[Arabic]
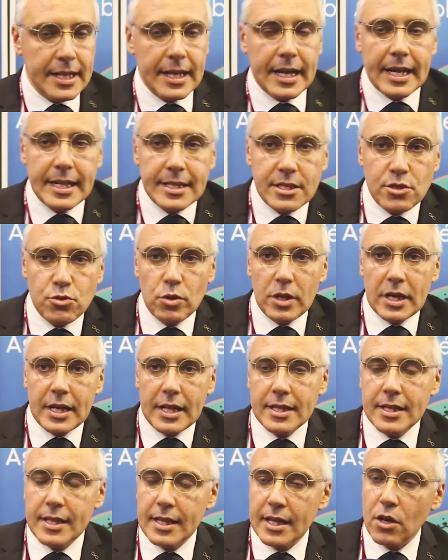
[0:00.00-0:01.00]
اللي قلت واللي
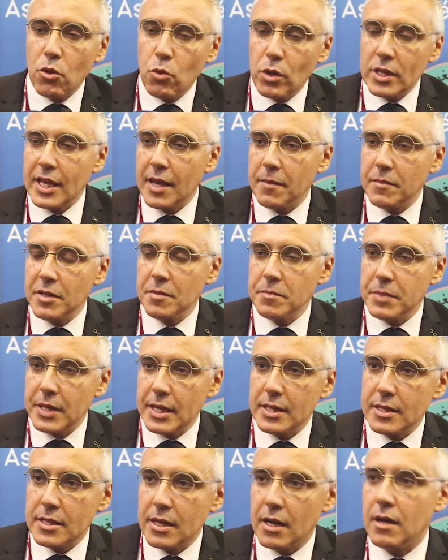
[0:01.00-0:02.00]
قلت للاخوان كاملين
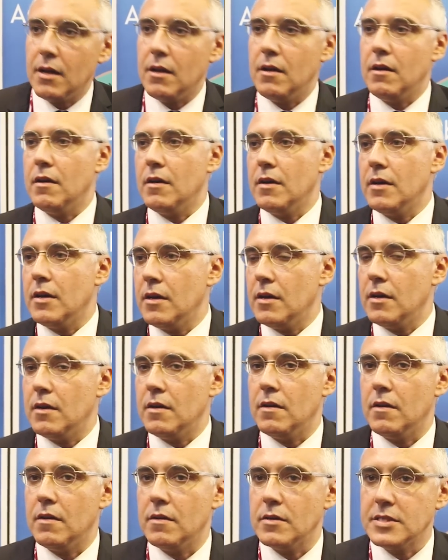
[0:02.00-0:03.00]
بان
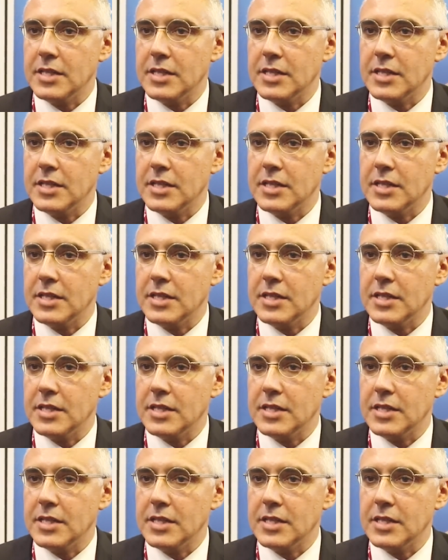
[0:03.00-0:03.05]
آه،